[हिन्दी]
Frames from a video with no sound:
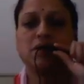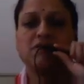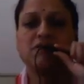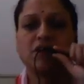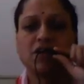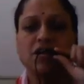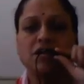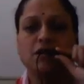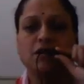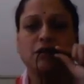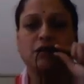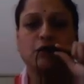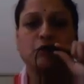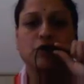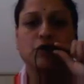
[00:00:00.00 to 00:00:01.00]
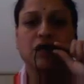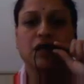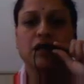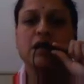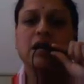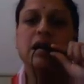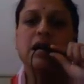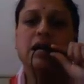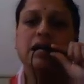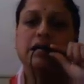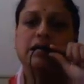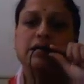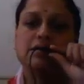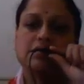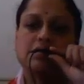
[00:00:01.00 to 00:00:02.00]
भी वही इंक्लूड है
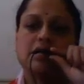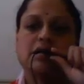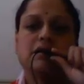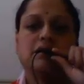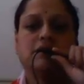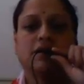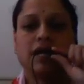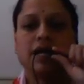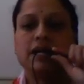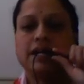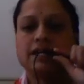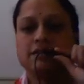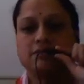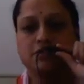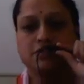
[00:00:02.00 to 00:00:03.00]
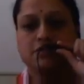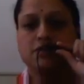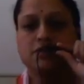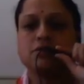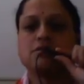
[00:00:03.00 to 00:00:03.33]
लेकिन स्टिल गिल एच